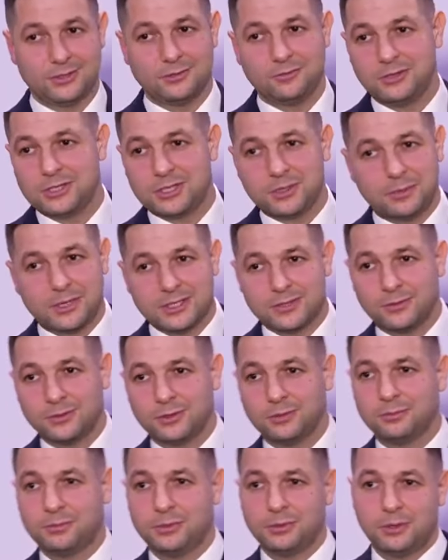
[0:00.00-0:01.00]
No wiecie Państwo,
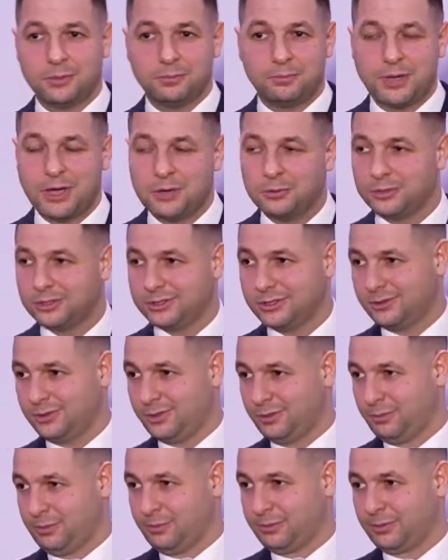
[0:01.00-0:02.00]
no było pełno tego
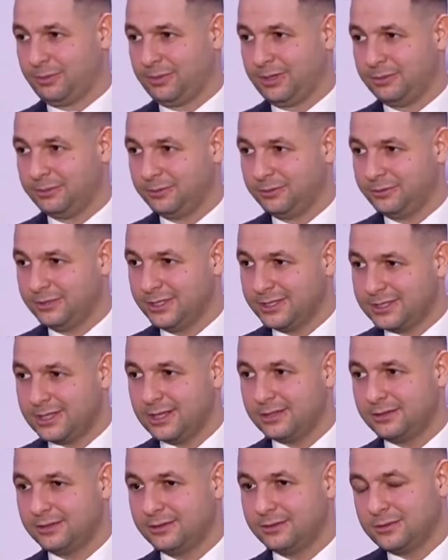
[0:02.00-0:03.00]
typu problemów,
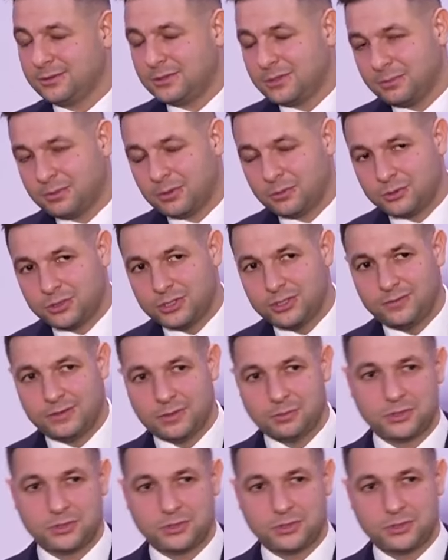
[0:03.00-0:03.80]
niestety, to trzeba uczciwie